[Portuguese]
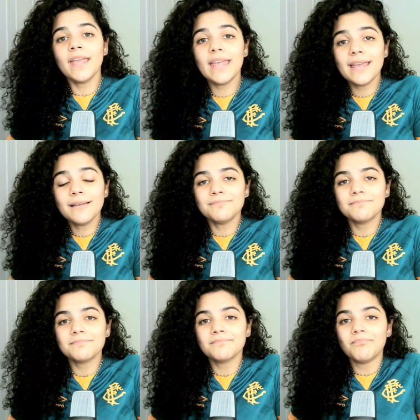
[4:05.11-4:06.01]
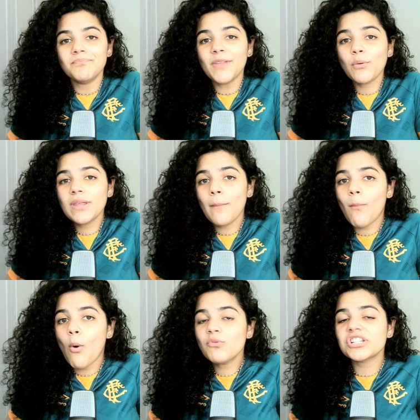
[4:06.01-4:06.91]
e não
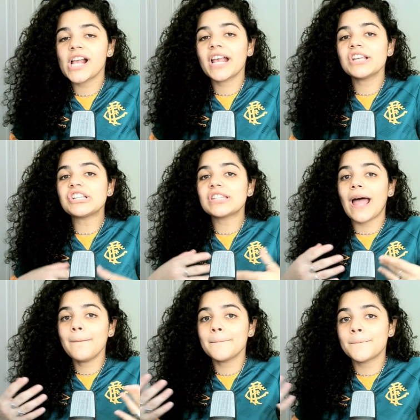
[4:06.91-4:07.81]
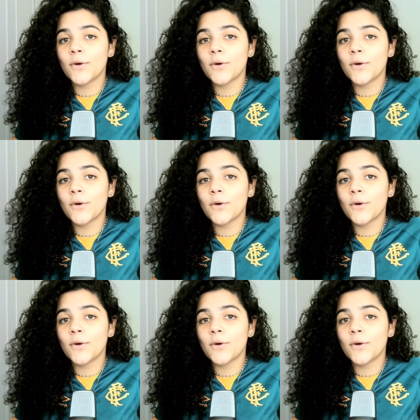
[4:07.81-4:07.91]
demonstra que está